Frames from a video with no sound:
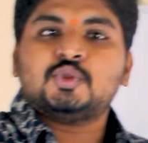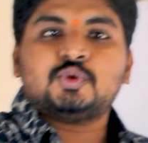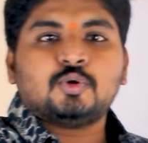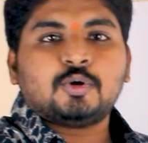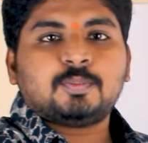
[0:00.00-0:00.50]

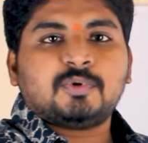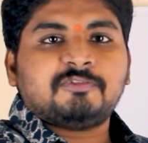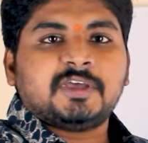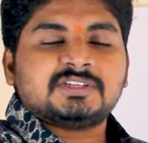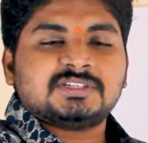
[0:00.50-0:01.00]
తూర్పు
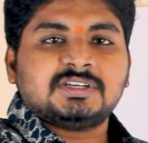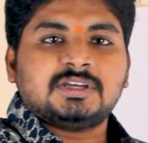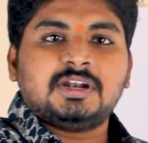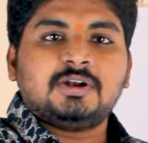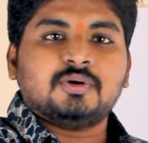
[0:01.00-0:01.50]
ఫేసింగ్
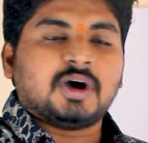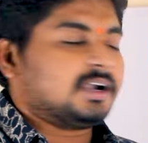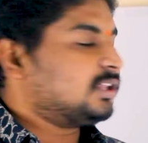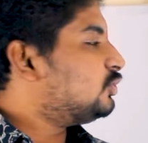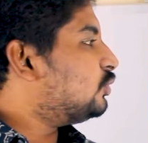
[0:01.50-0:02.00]
ఇల్లు
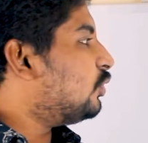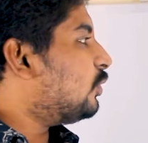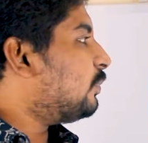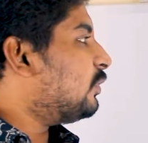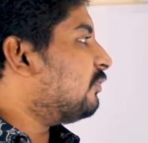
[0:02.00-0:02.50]
అంటే
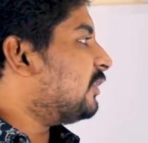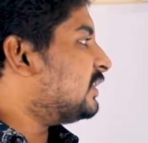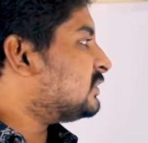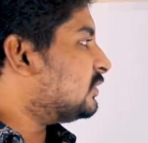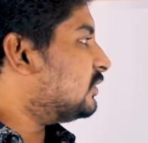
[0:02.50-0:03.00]
తూర్పు
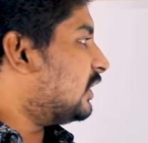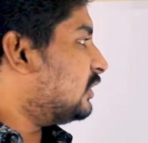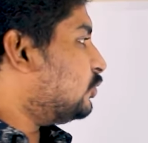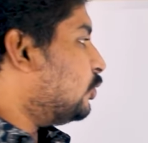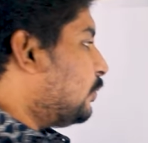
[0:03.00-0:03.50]
ఫేసింగ్ అంటే
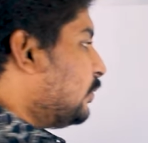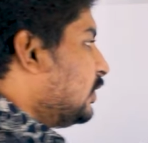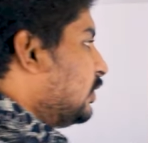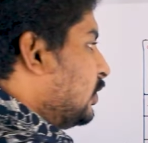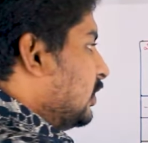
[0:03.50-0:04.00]
తూర్పున
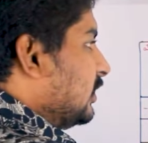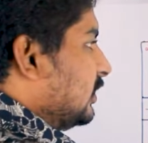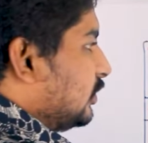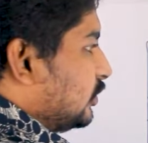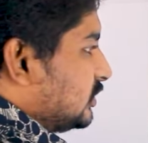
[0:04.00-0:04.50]

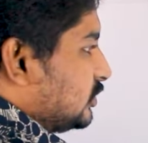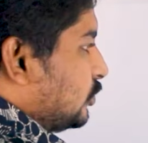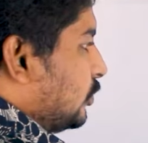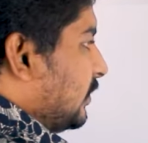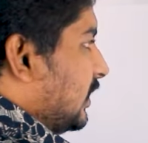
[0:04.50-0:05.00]
ఇది వచ్చేసి
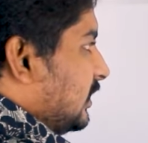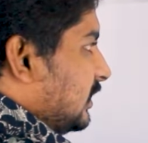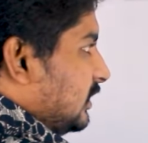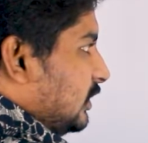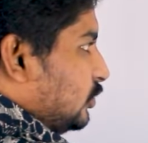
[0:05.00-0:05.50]
తూర్పు
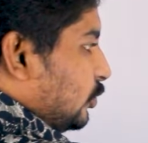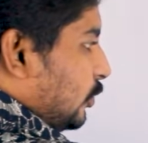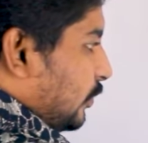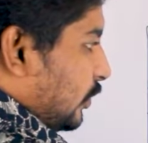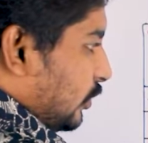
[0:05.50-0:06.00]
కదండి ఈ
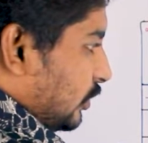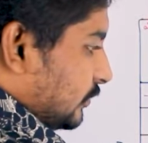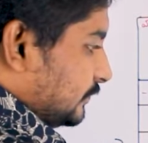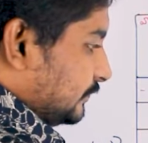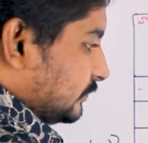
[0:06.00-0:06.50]
తూర్పు రోడ్డు
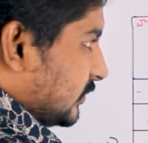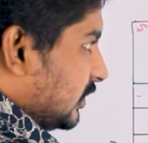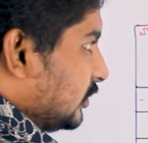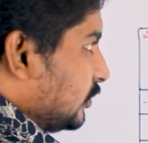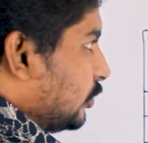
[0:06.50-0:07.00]

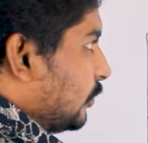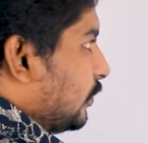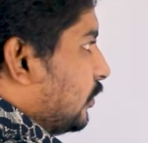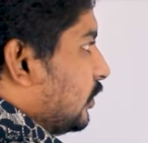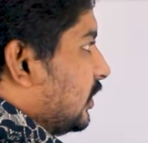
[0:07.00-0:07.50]
ఈ
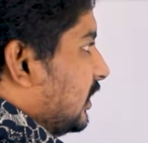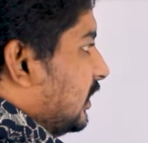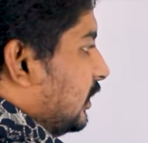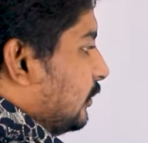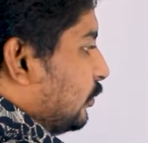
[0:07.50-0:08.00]
తూర్పు రోడ్డుకి
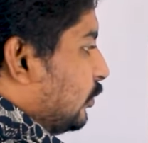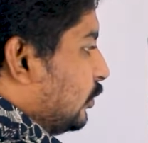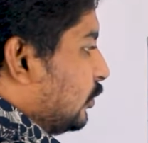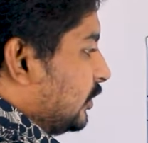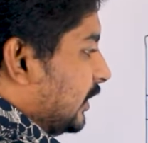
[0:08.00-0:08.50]
ఈ
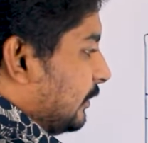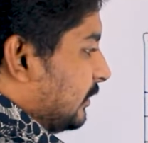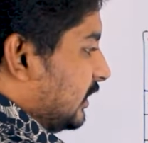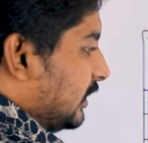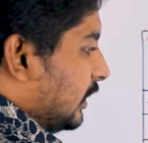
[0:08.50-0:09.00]
మూడు
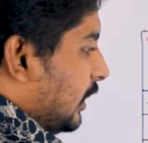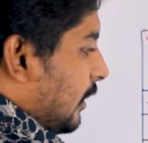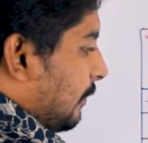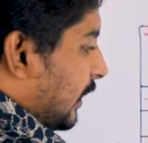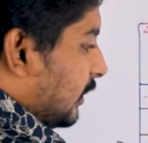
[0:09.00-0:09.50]
ఎనిమిది
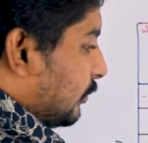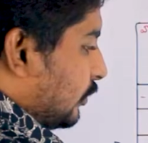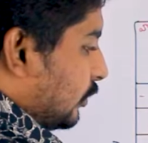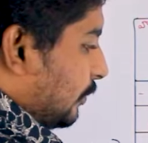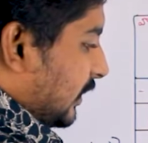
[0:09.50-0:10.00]

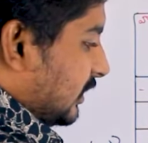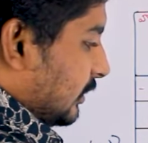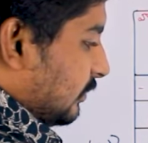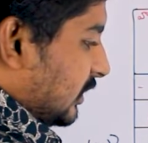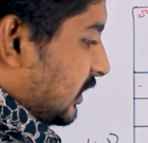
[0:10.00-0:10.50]
పదమూడు
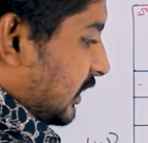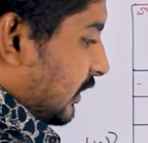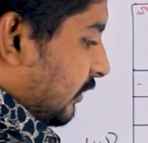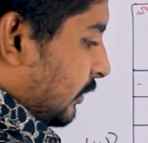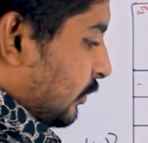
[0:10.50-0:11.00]
పద్దెనిమిది
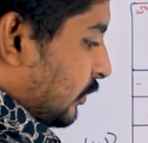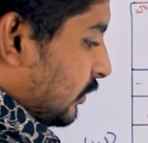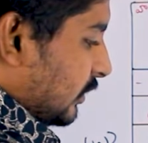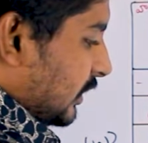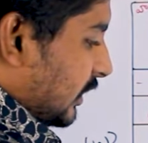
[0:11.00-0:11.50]
ఇరవై
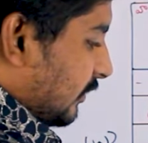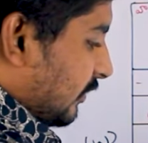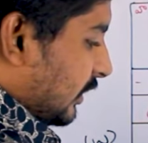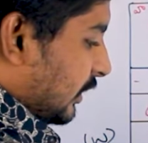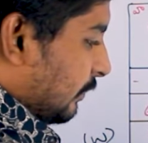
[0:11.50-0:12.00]
మూడు
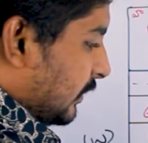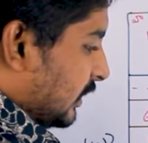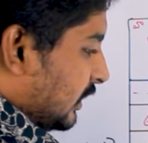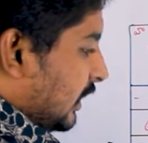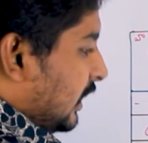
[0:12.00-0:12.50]
ఇరవై ఎనిమిది
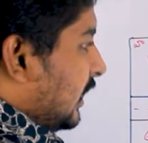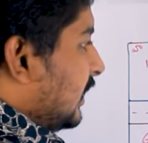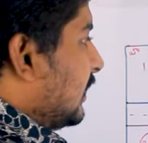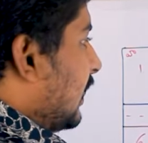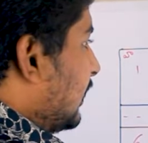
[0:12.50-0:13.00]

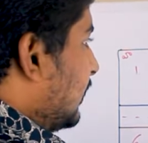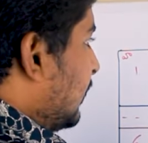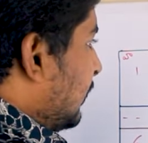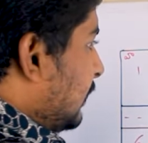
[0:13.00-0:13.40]
ఇలా ఈ